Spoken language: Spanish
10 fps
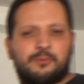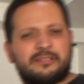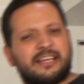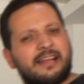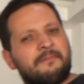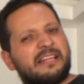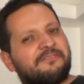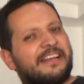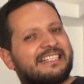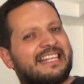pues era más
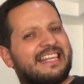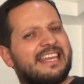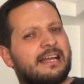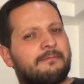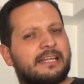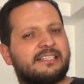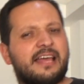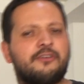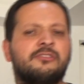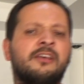fácil ir
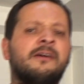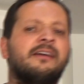abrazados